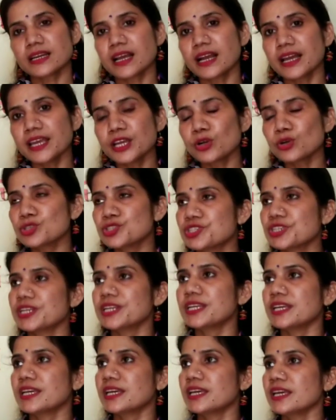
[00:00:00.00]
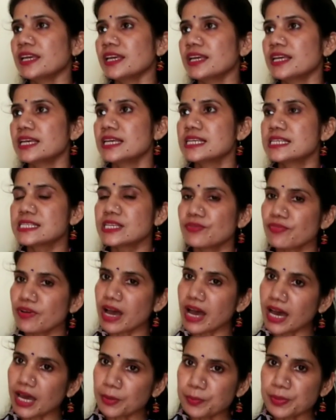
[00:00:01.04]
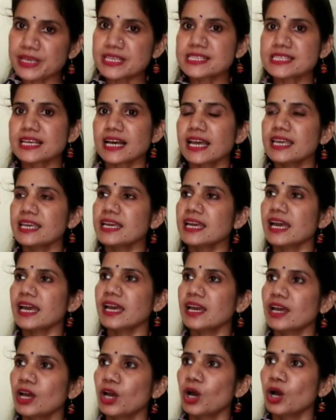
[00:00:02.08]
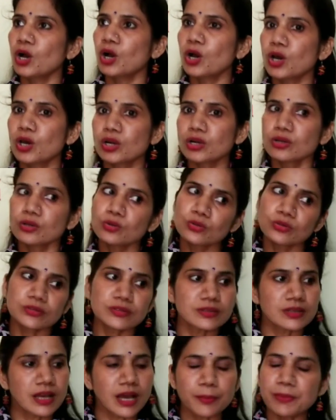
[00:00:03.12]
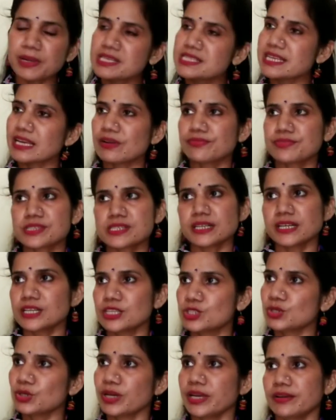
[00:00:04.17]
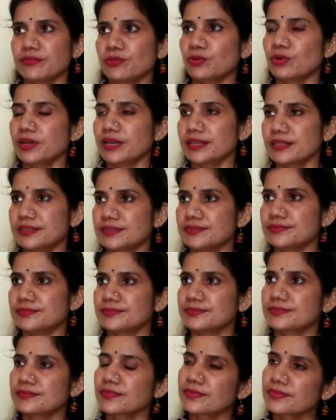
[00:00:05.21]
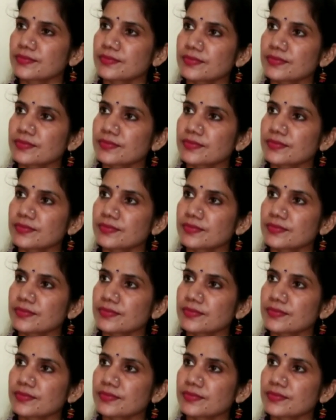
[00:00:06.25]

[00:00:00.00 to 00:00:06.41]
सर कहीं कोचिंग नहीं की सिर्फ आरपीएस का ही है और अपना सेल्फ स्टडी जो है वो है अच्छा ये